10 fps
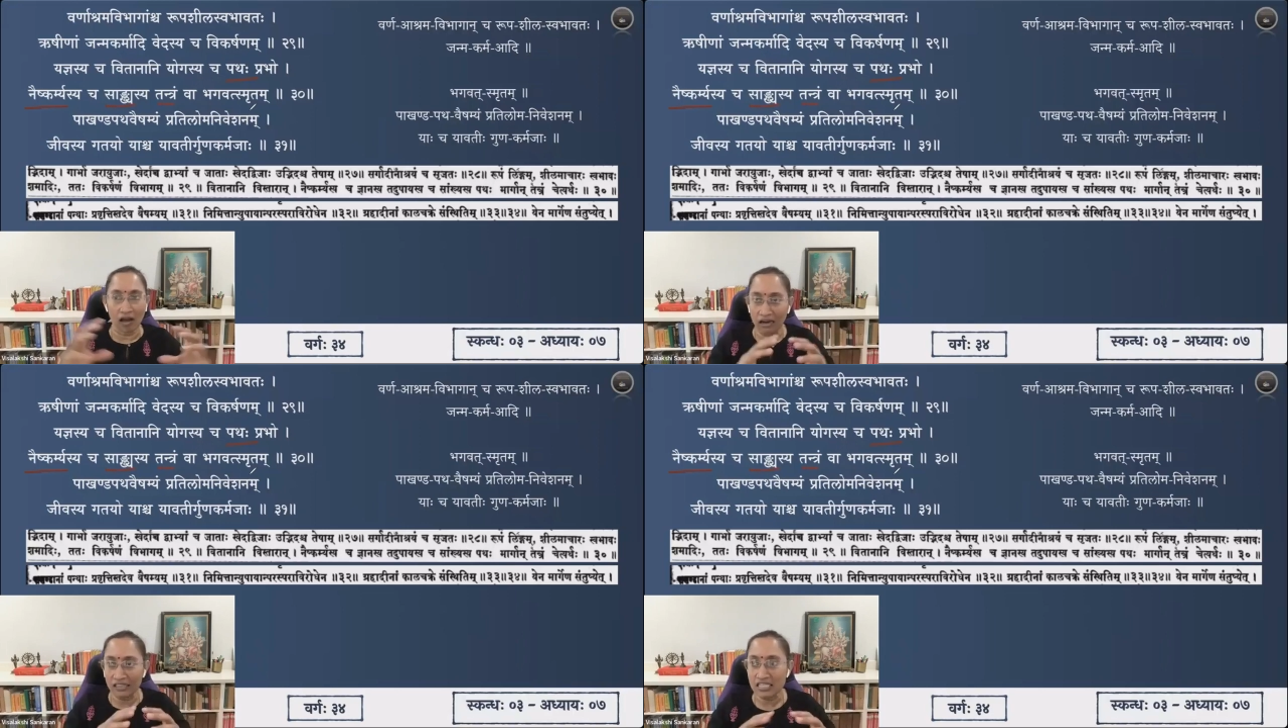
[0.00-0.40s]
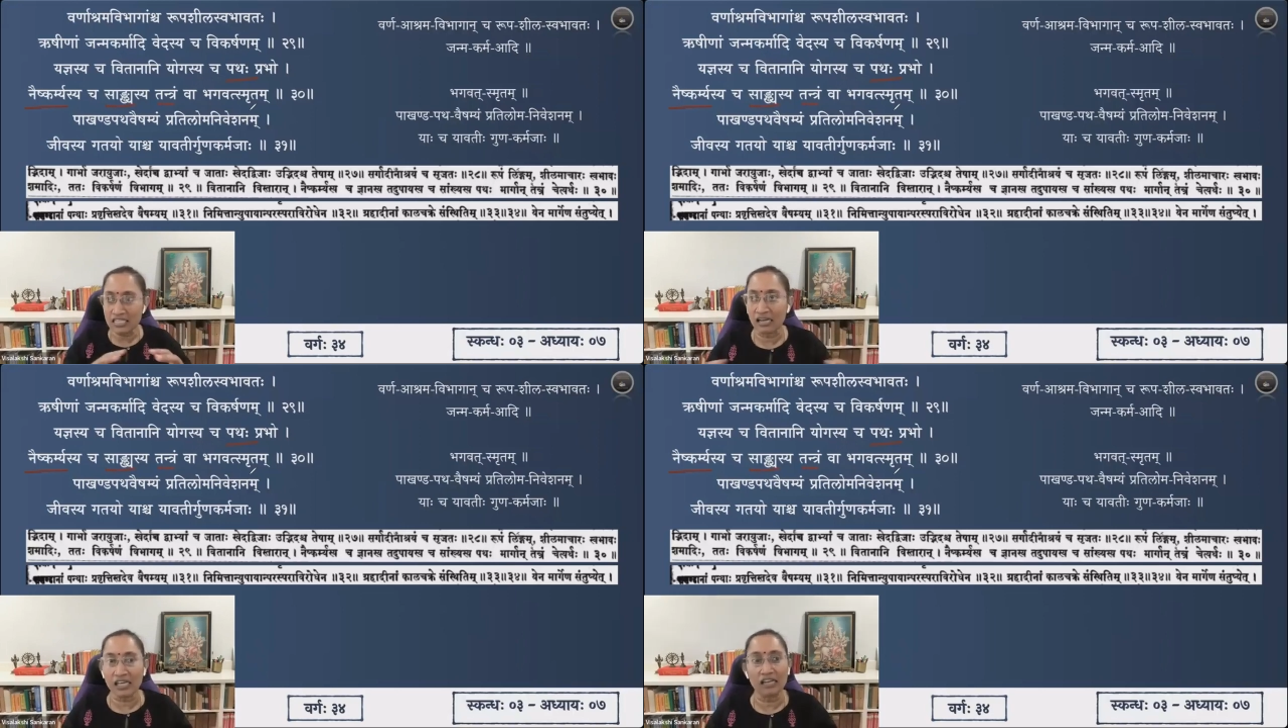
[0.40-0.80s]
அல்லது
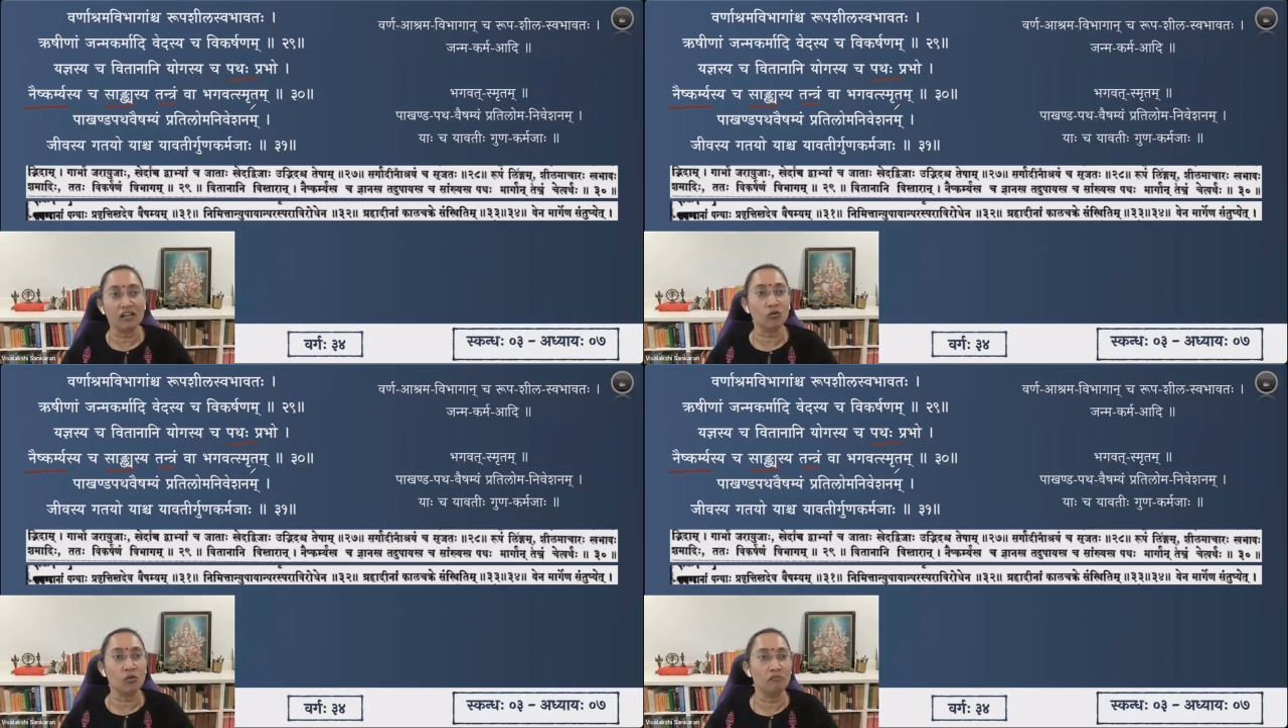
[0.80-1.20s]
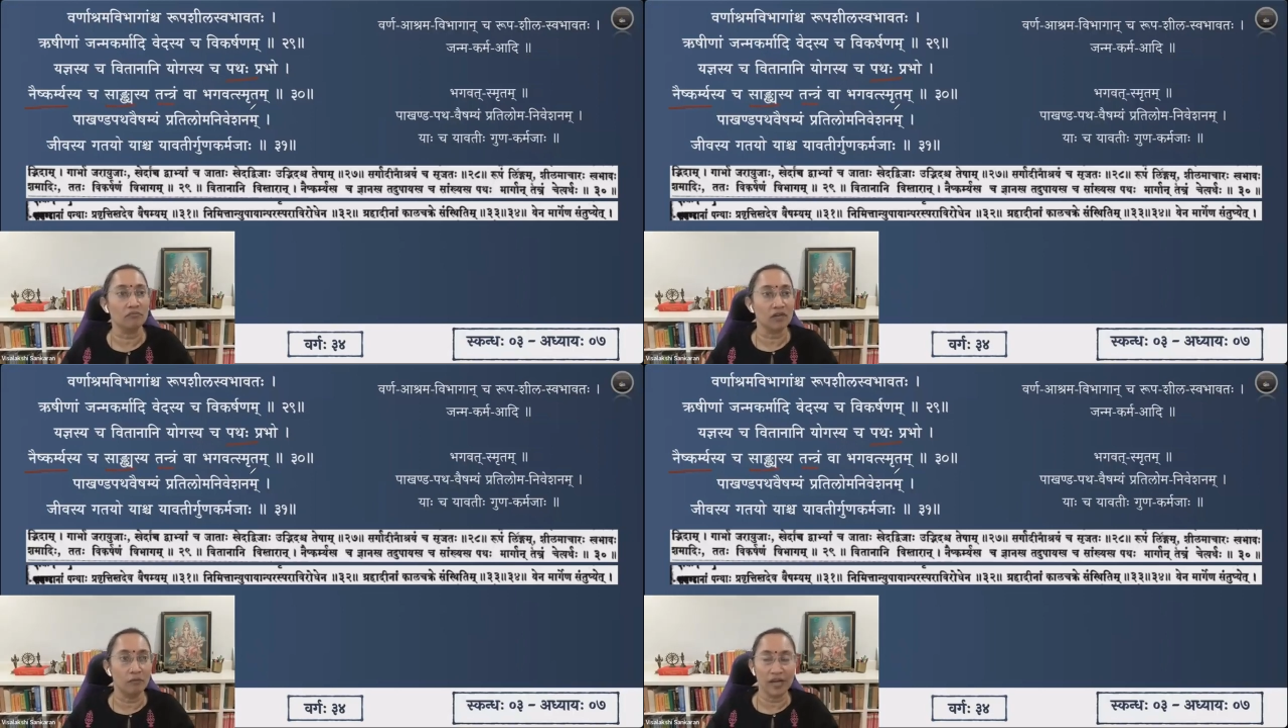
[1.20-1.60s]
சாங்கிய தத்துவம்
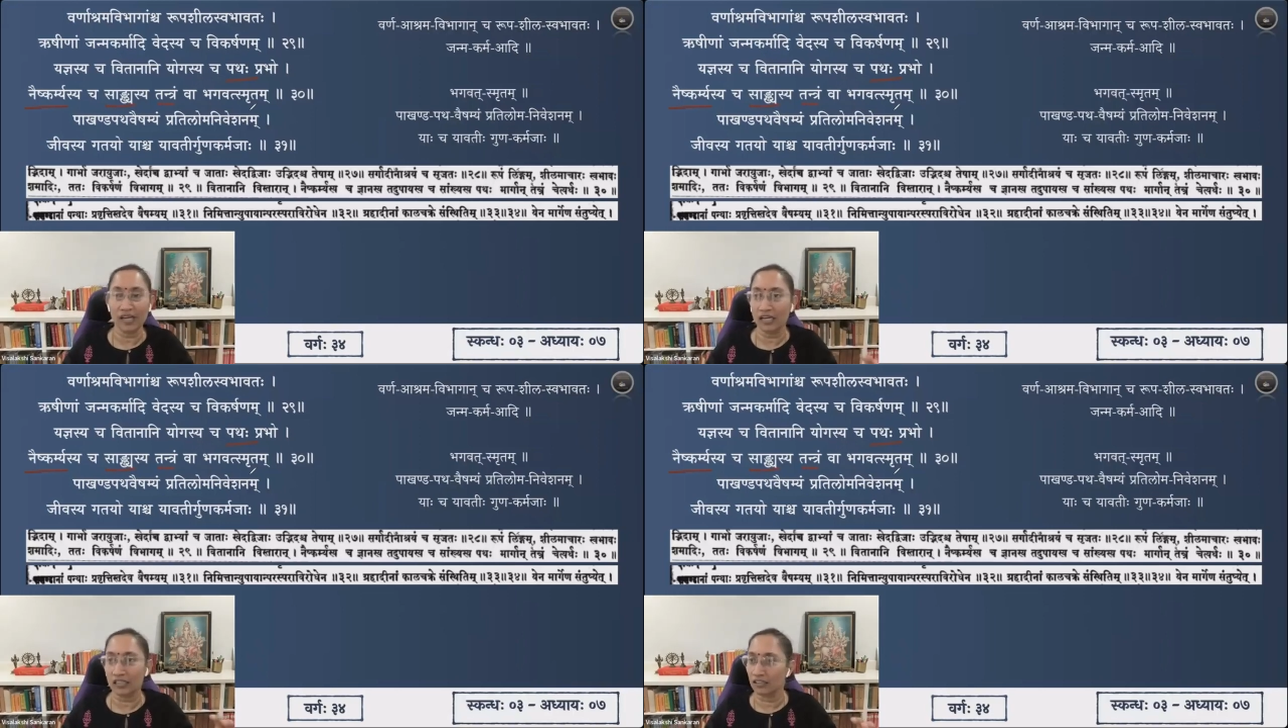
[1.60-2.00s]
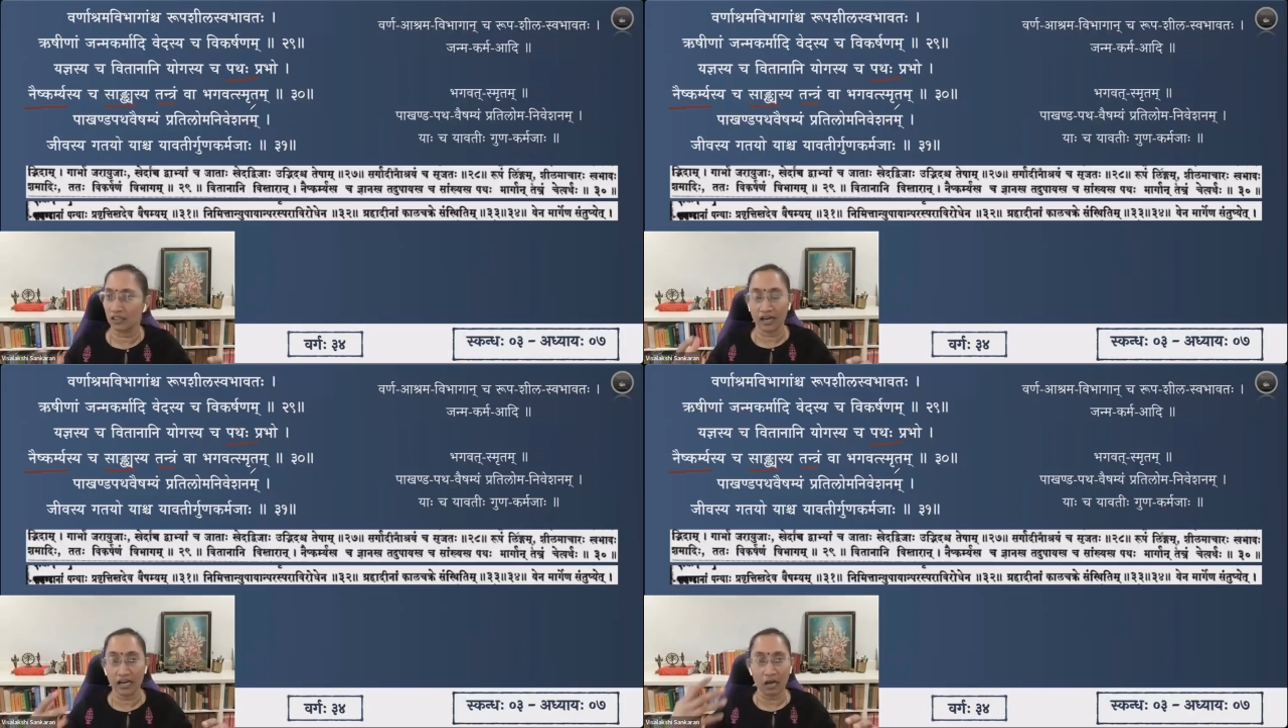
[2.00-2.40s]
அப்படிங்கிறது
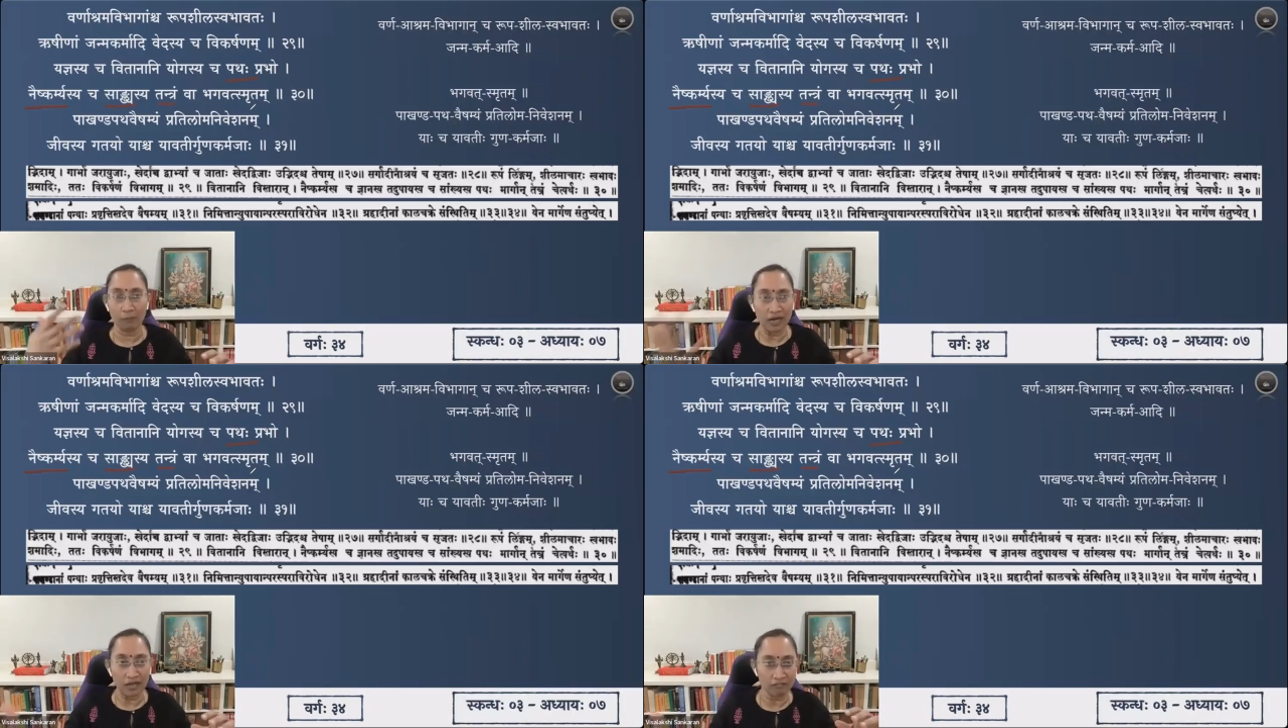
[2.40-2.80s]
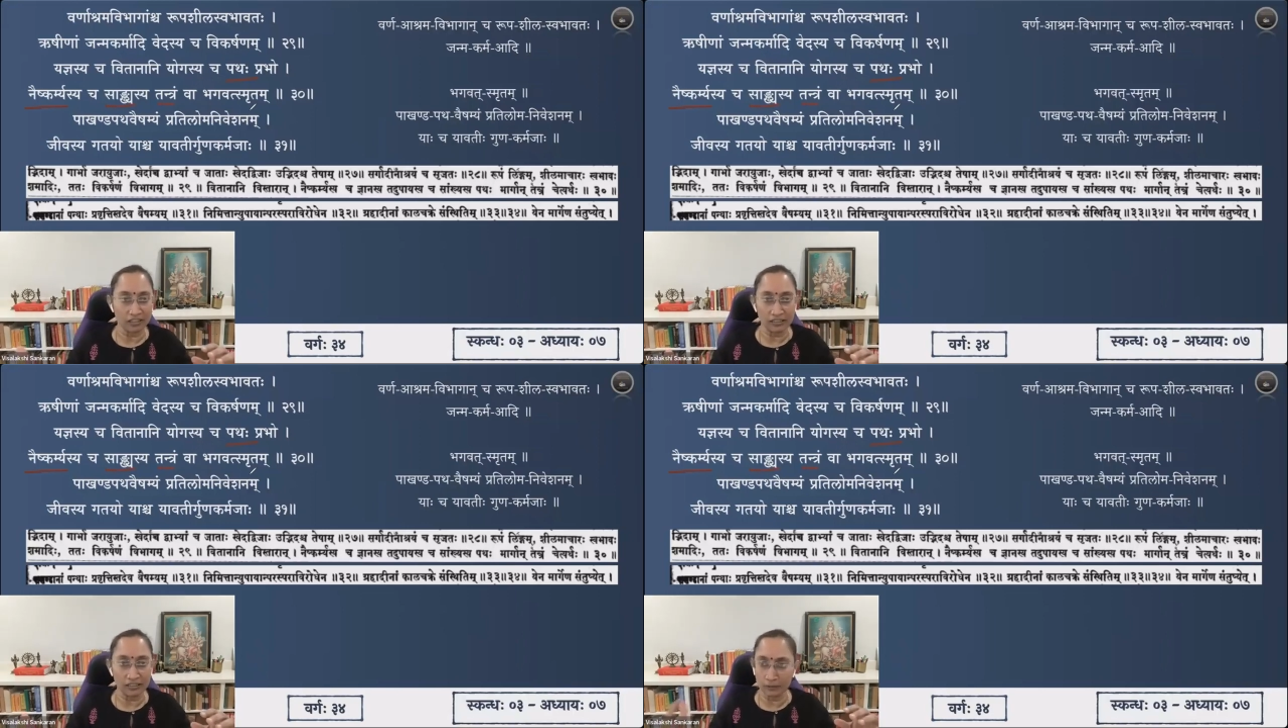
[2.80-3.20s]
ஏன்னா கபிலர்
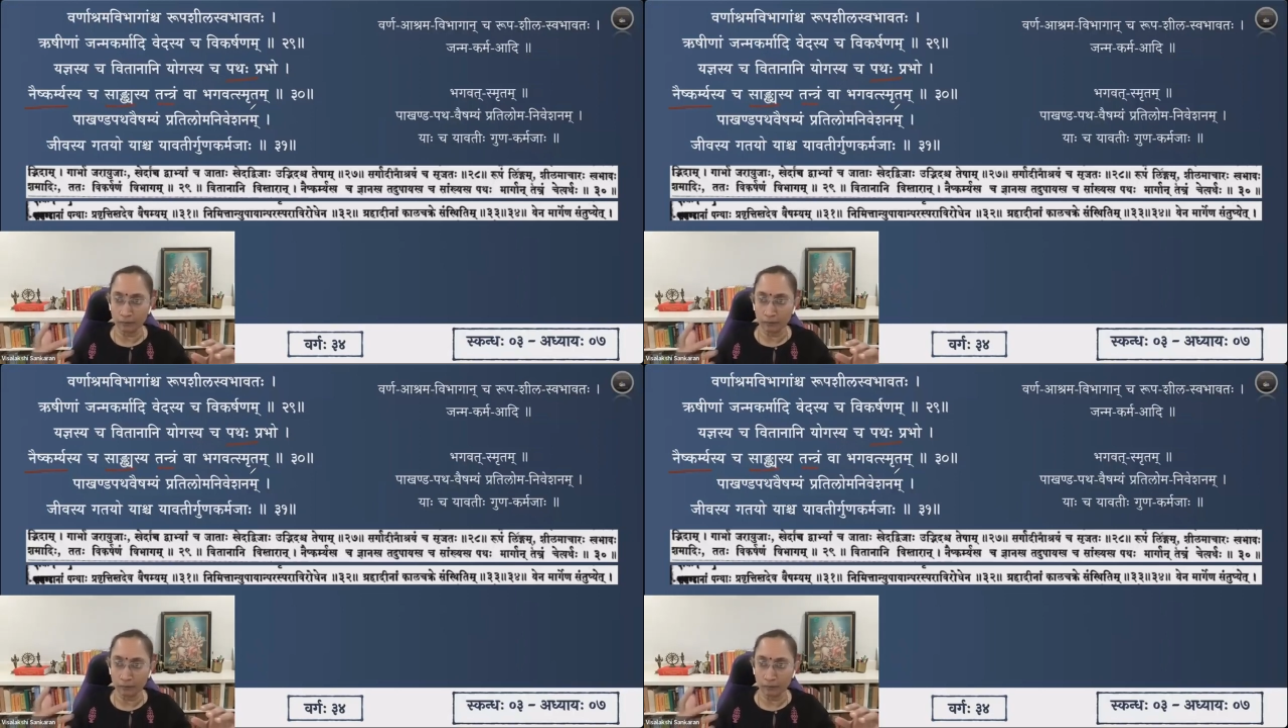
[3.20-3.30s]
வந்து